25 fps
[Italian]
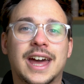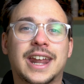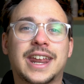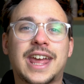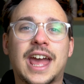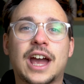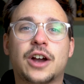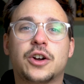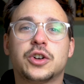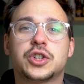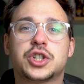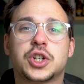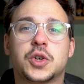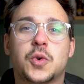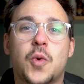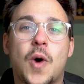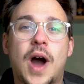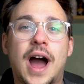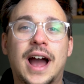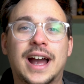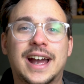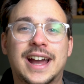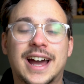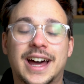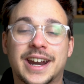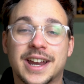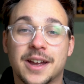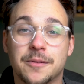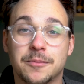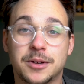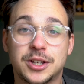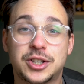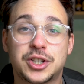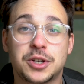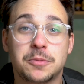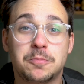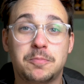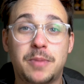E rieccoci qua cari
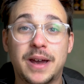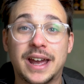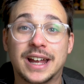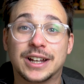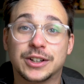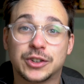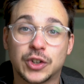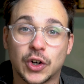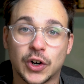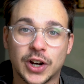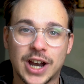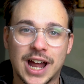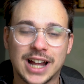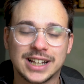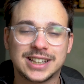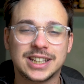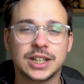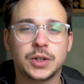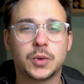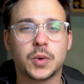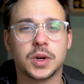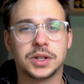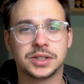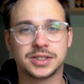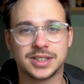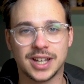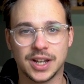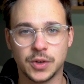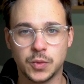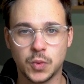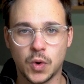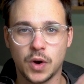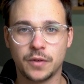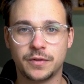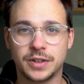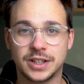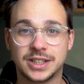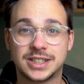amici, bentornati in questa
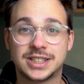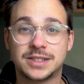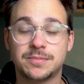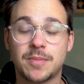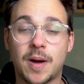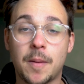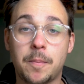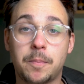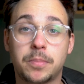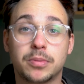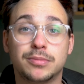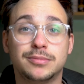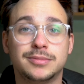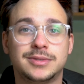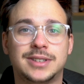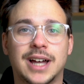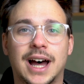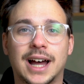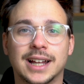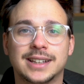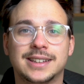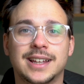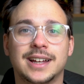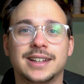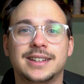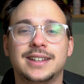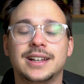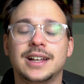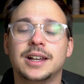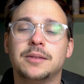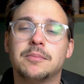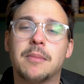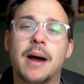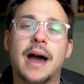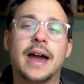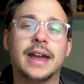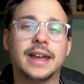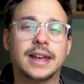nuovissima puntata del
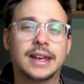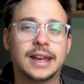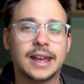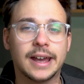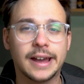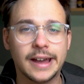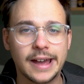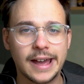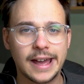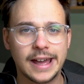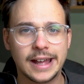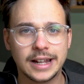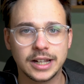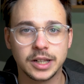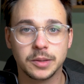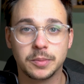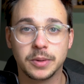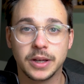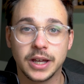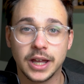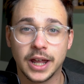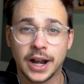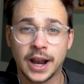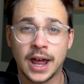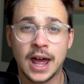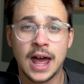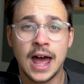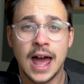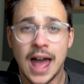Mike and Beer.